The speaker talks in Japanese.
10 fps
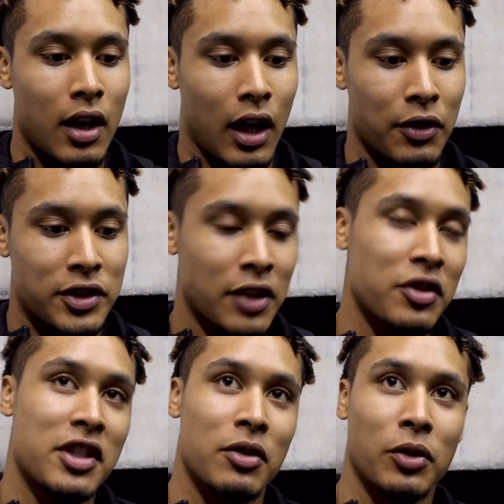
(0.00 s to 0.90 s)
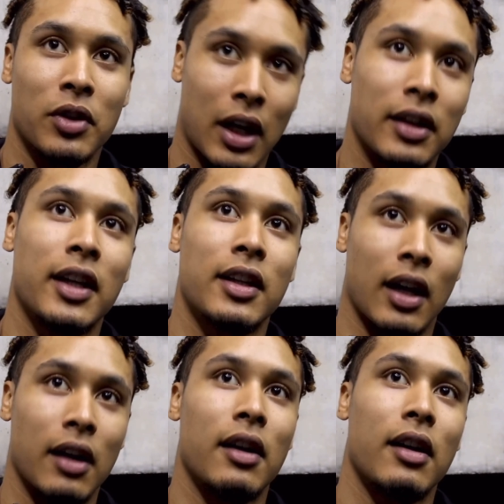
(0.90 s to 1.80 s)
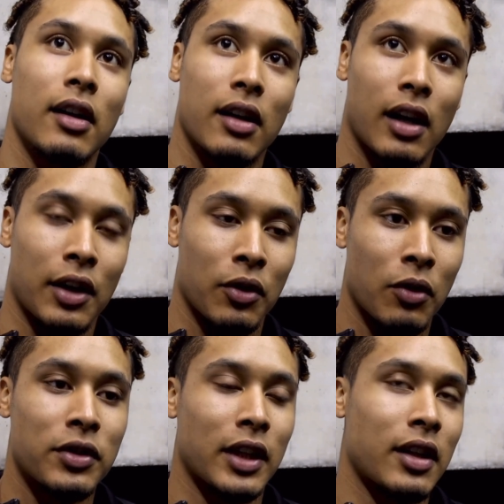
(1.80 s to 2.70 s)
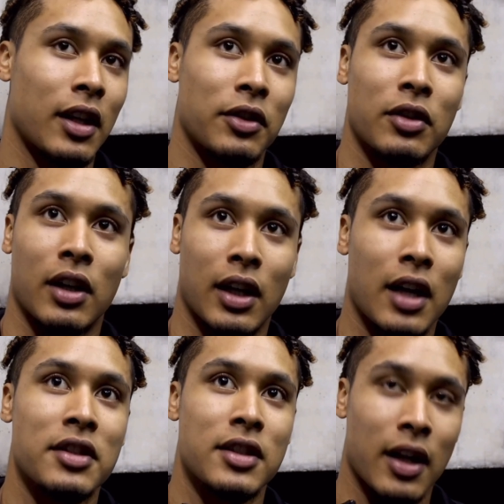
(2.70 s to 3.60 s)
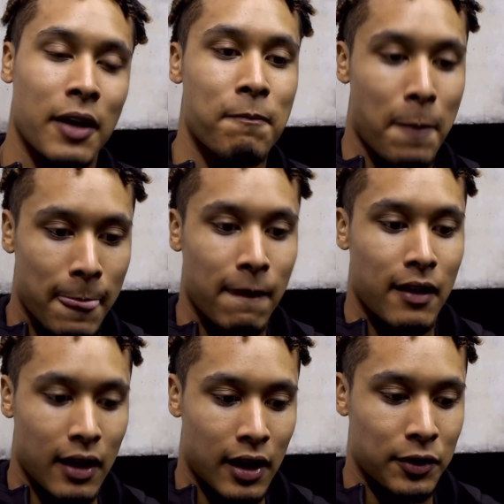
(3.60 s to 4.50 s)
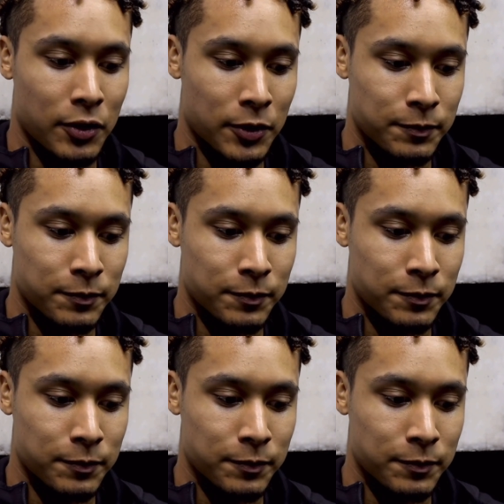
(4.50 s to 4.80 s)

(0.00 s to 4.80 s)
あのちゃんと知ることができたあのオフだったなっていうのを感じてあの